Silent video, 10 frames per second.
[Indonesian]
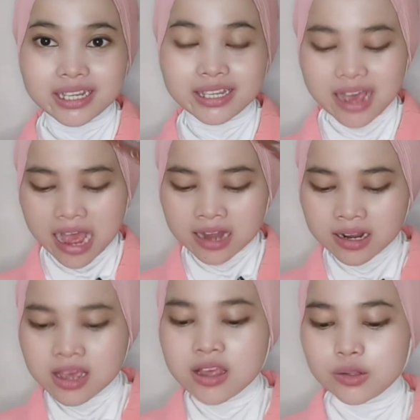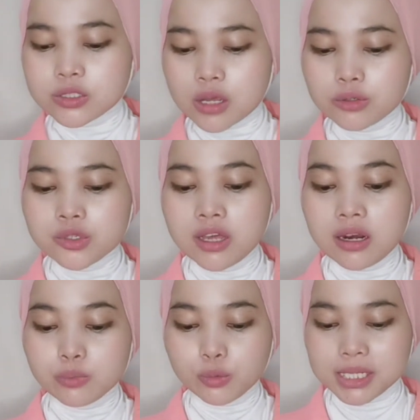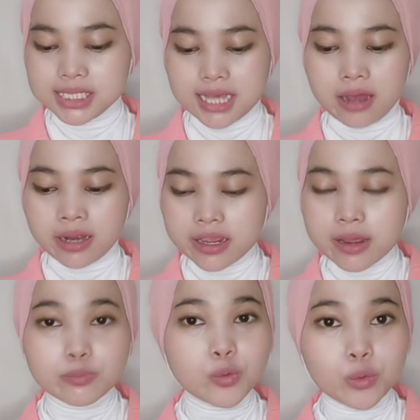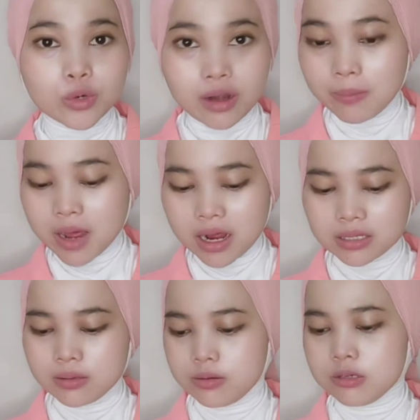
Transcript: ya kan terus aku juga nemu maskara yang murah banget